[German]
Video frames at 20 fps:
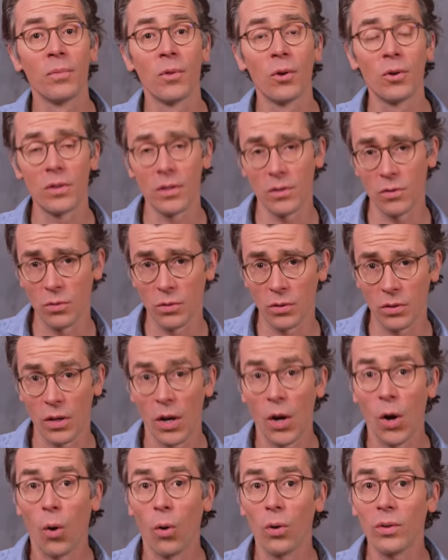untersucht.
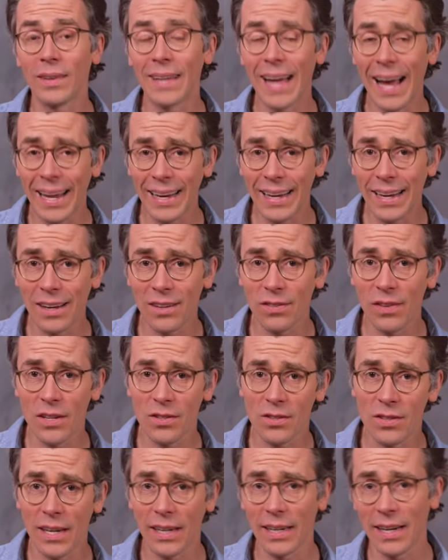Und danach
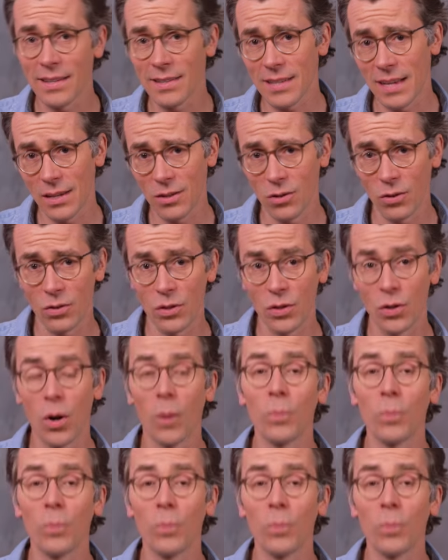weißt du dann ganz eindeutig,